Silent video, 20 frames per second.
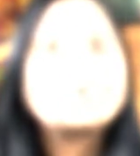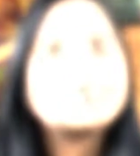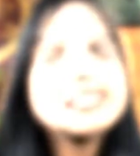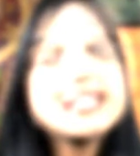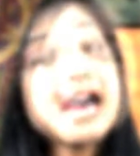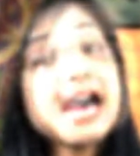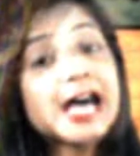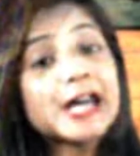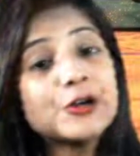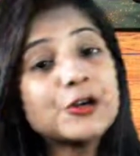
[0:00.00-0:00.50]

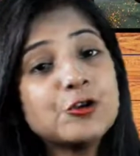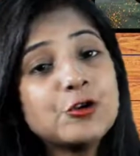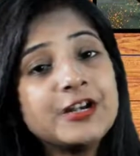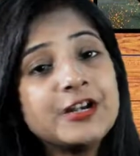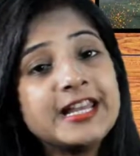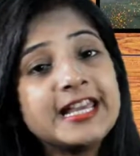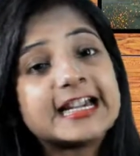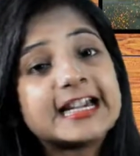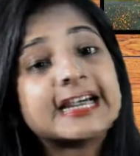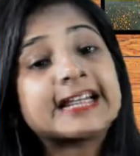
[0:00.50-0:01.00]
कियारा को
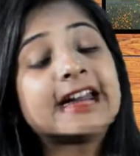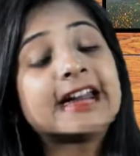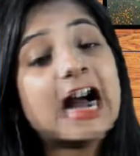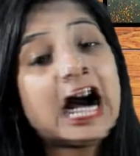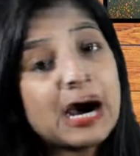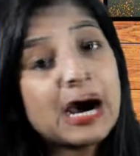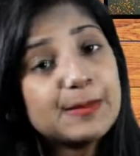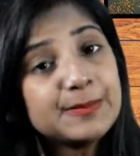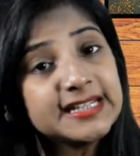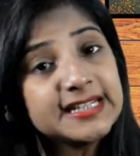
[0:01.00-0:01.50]
लेकर
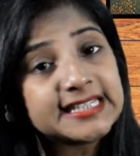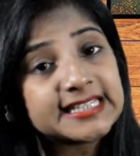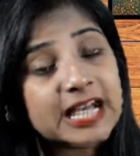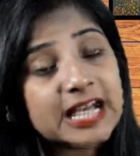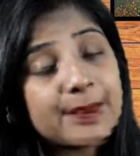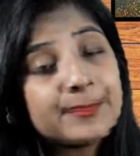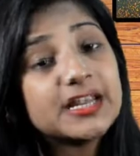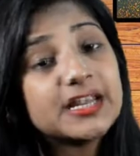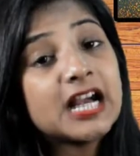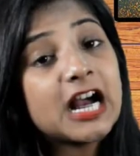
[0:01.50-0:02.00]
आमने
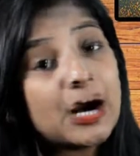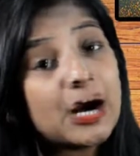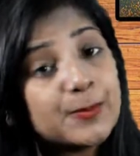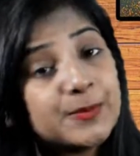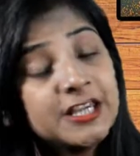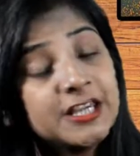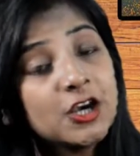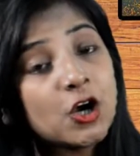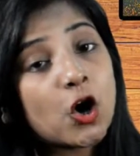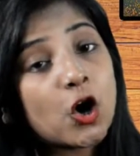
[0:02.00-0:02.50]
सामने
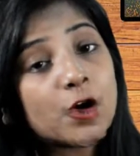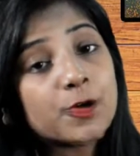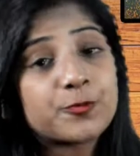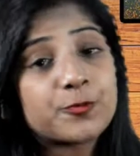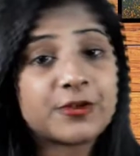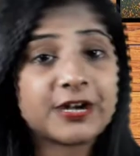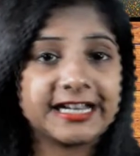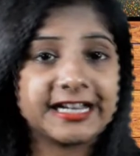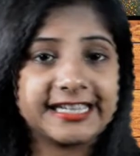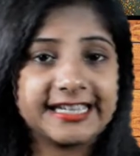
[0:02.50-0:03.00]
अभी और
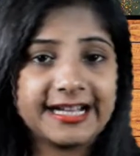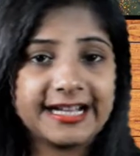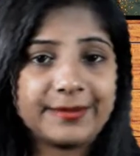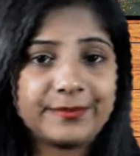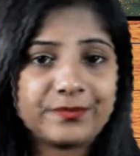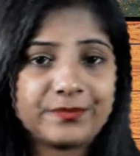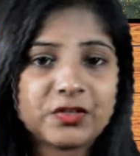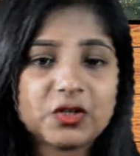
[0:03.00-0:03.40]
प्रज्ञा